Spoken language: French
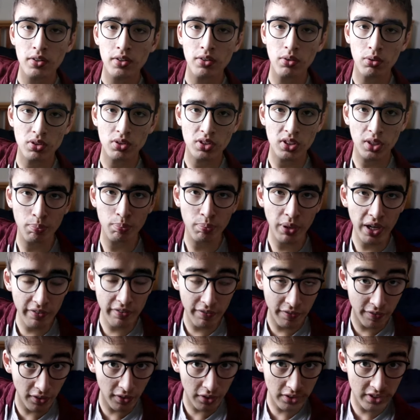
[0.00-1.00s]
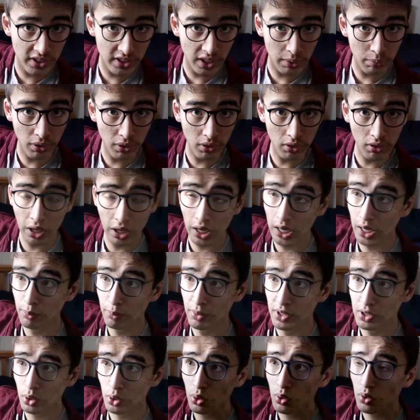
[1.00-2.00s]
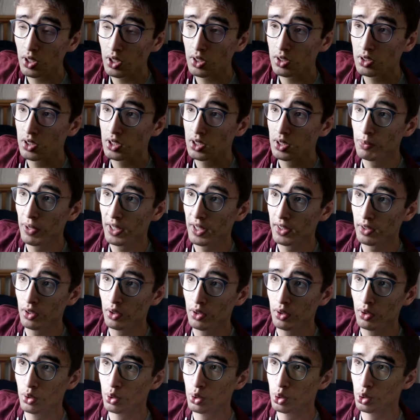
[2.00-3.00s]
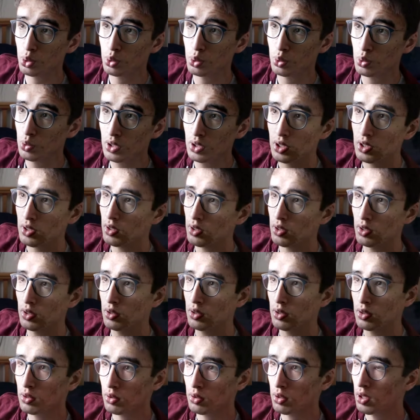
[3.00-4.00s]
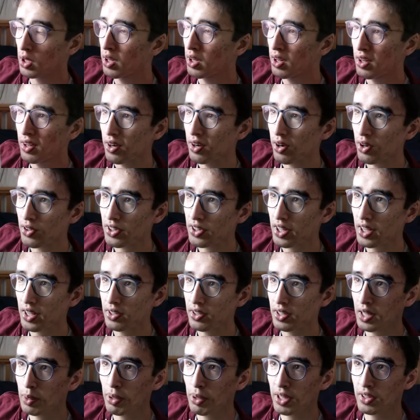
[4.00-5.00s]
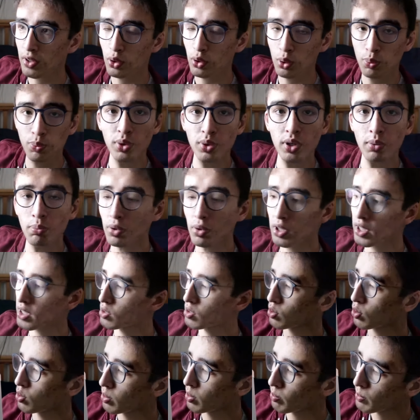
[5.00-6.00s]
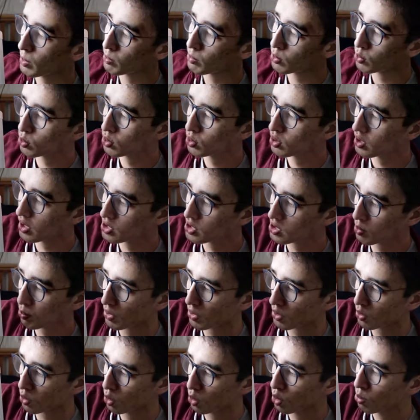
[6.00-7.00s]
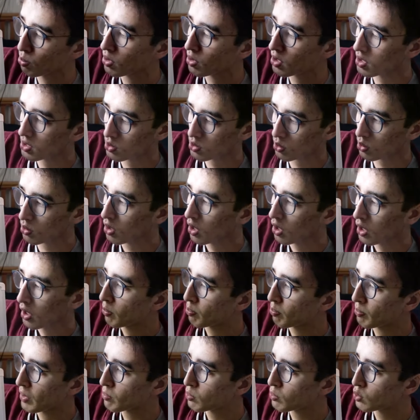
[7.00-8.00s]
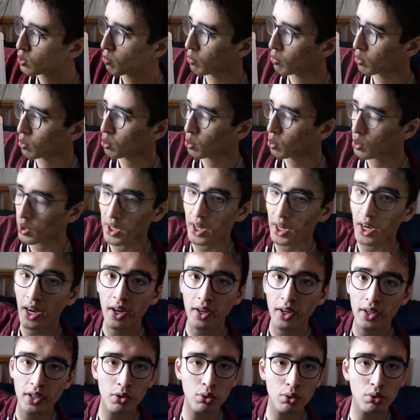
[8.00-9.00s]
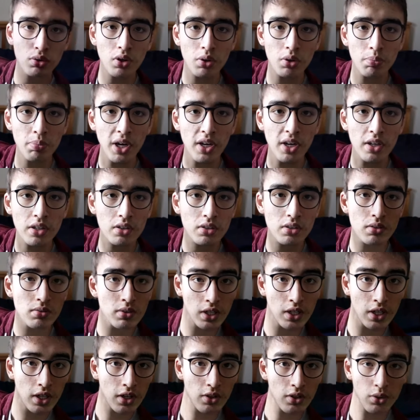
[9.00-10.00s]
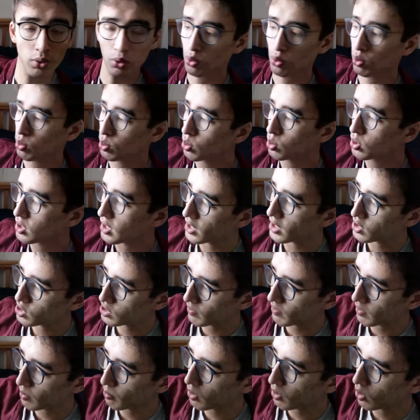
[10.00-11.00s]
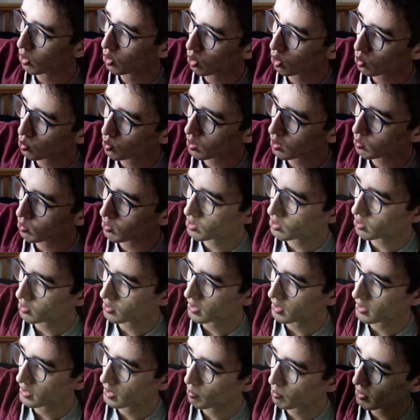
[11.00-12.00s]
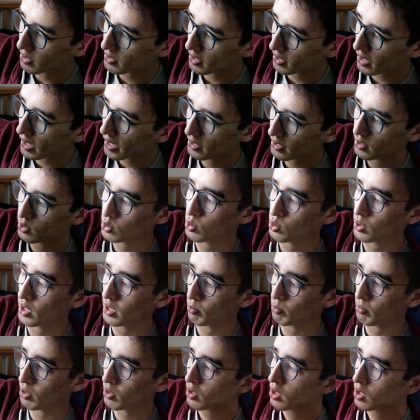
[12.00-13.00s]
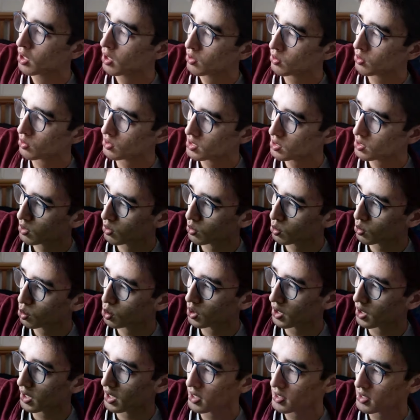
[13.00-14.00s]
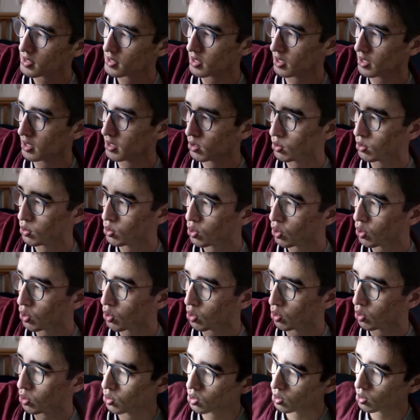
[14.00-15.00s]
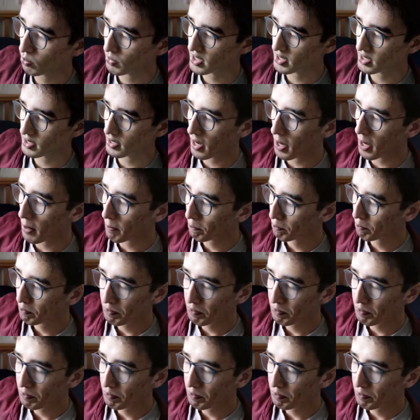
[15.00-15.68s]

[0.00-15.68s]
Donc c'est pas forcément à la maison. Hein. Si maintenant euh, je suis euh, en train d'émettre depuis le molaison, et eh bien mon QTH ça peut être le molaison, même que mon QRA et autre part. Donc le QTH c'est vraiment l'endroit où on est en train d'émettre actuellement, tandis que le QRA c'est que le domicile.